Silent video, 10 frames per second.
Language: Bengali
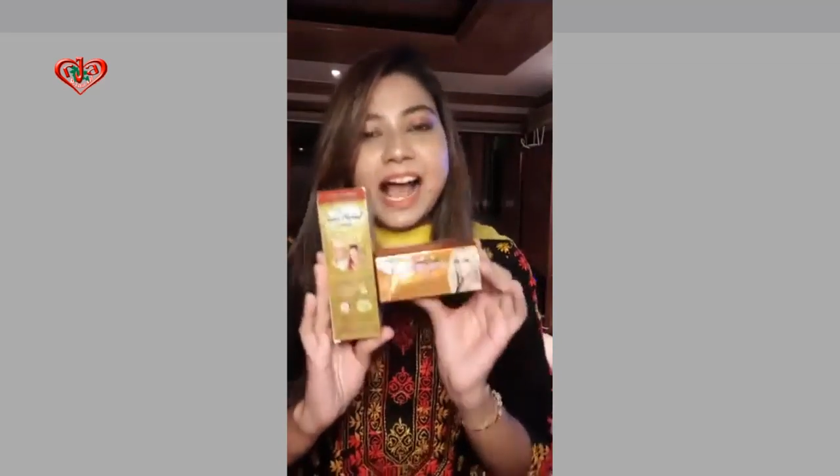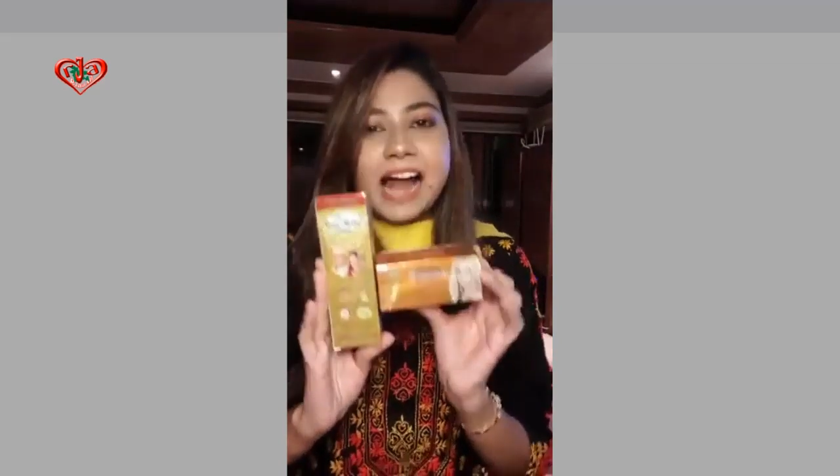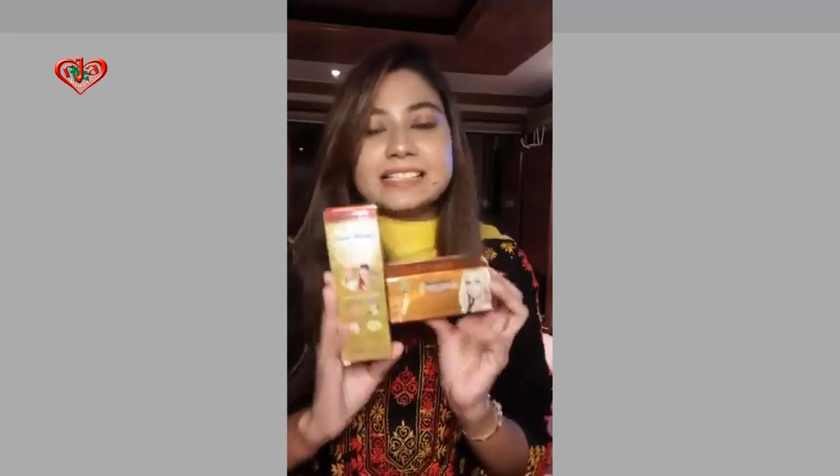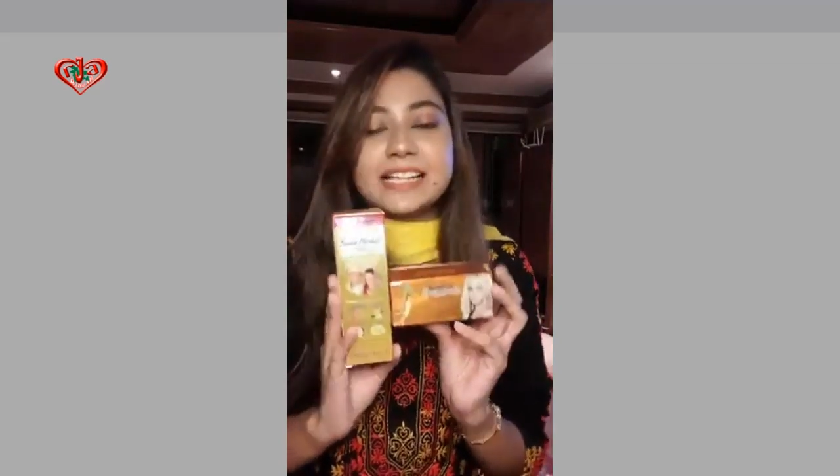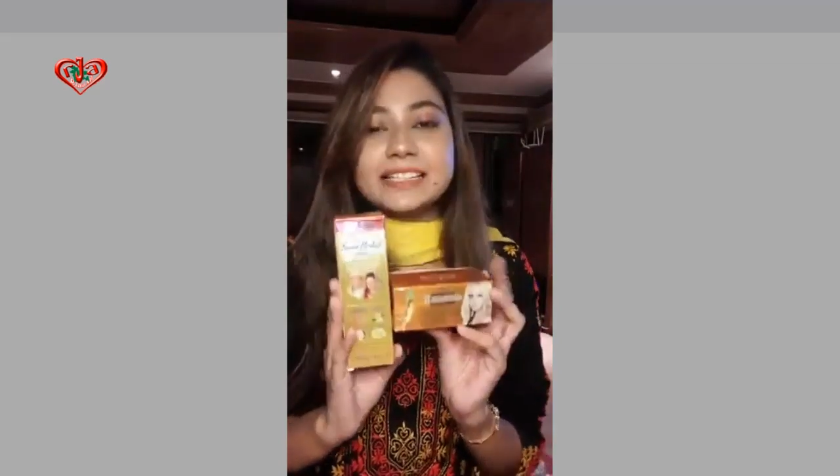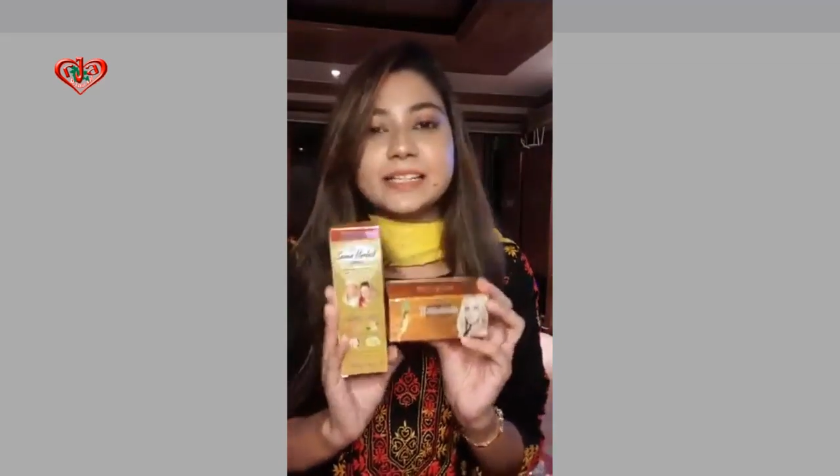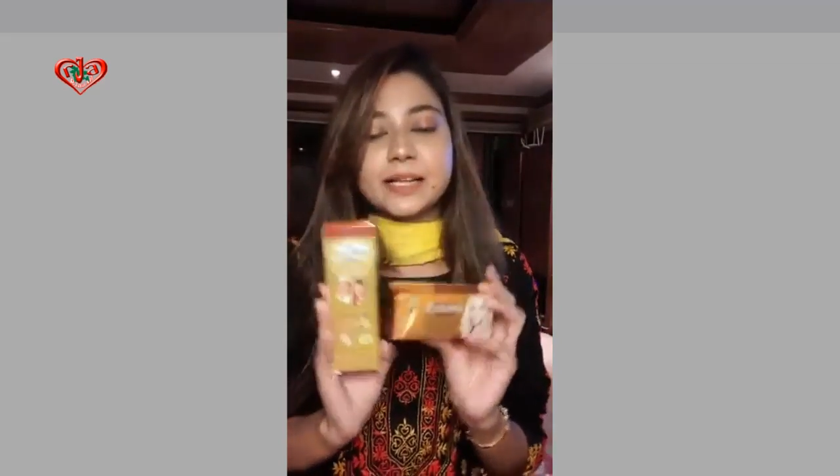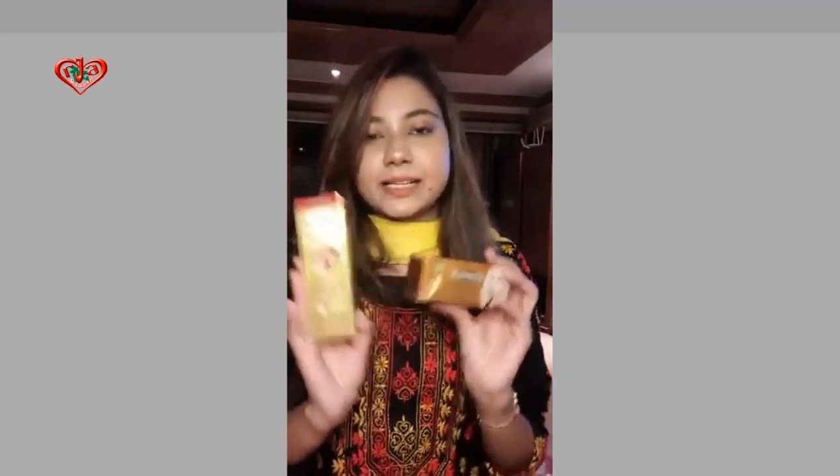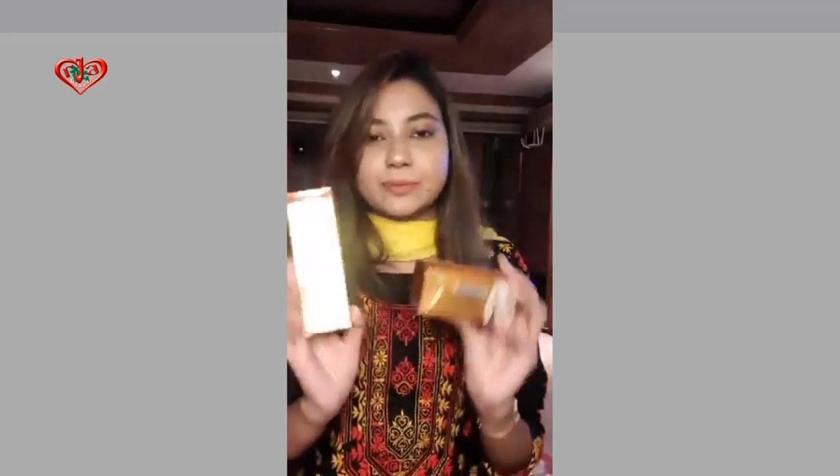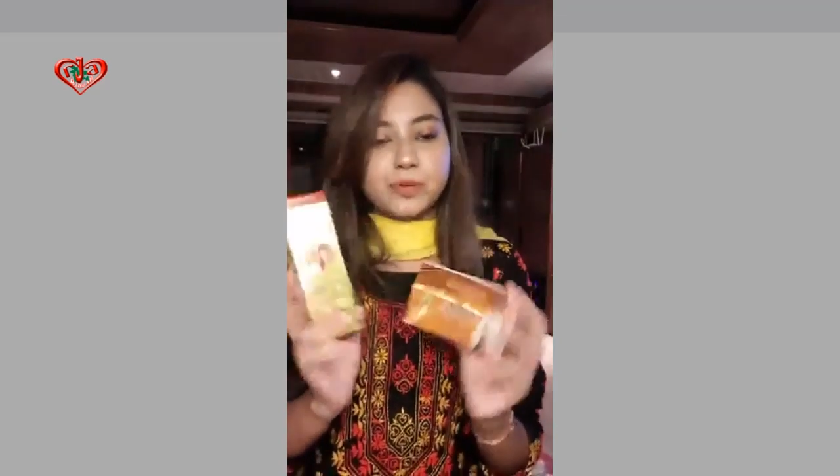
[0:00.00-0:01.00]
আর যাদের
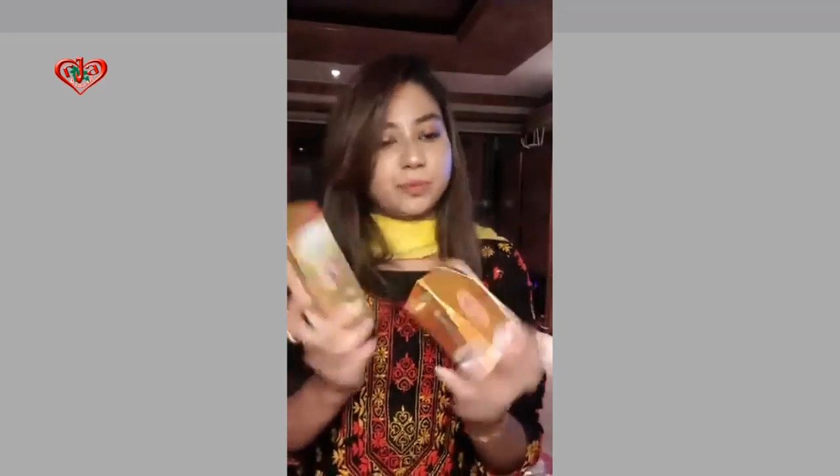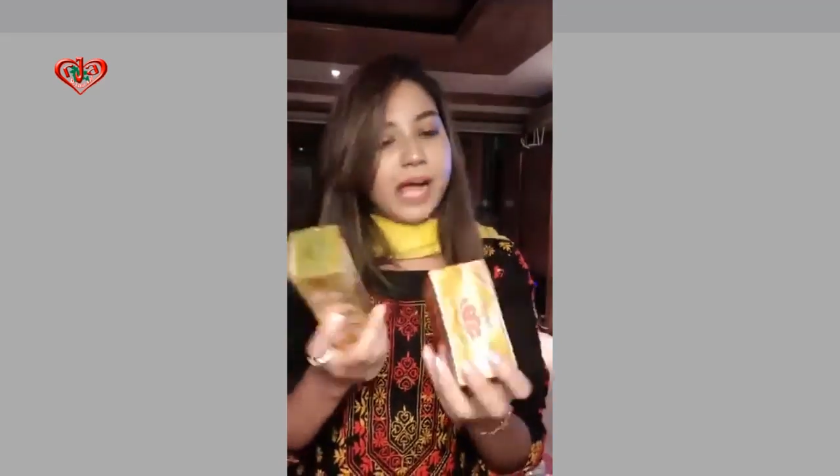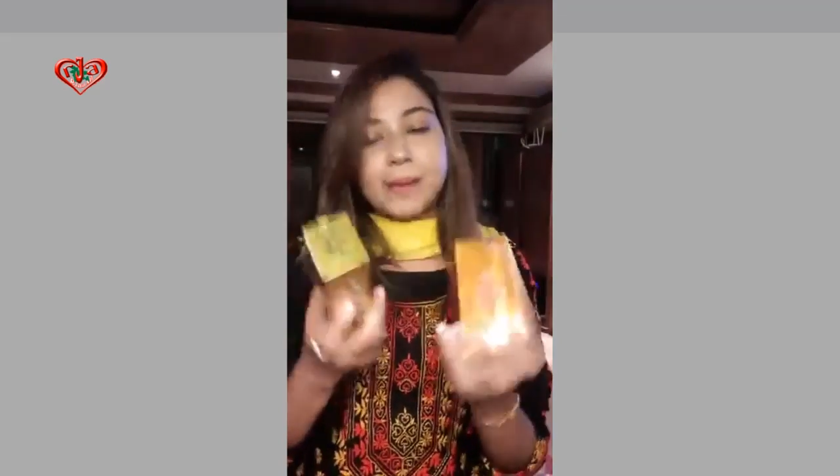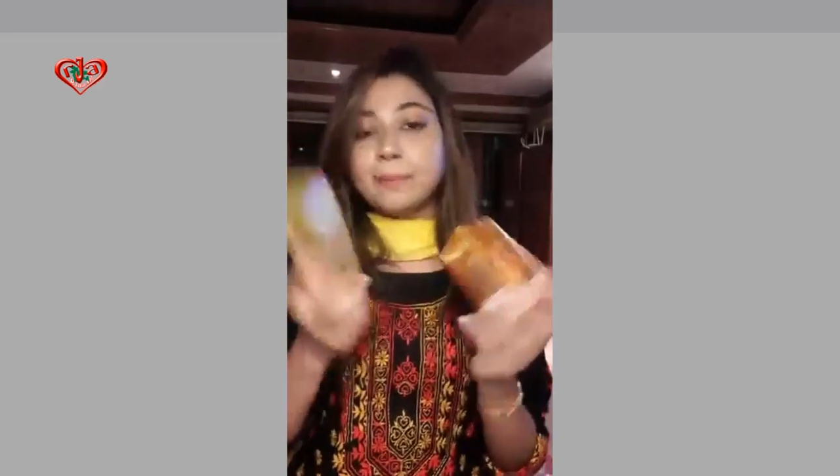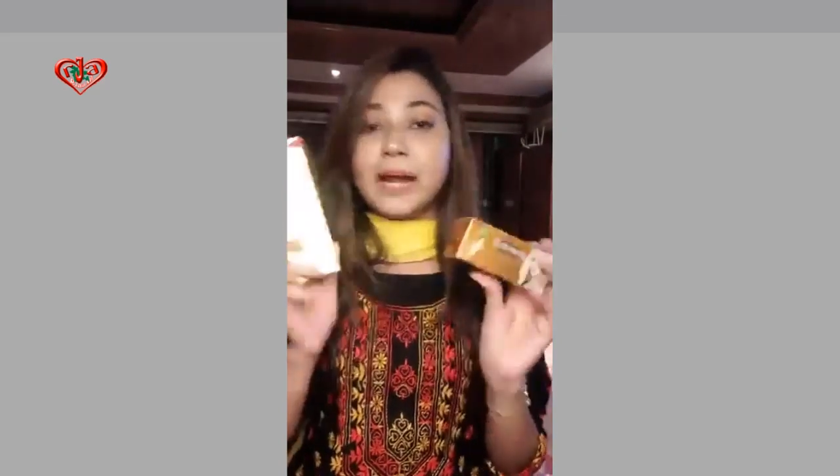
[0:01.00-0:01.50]
কি বলবো আমি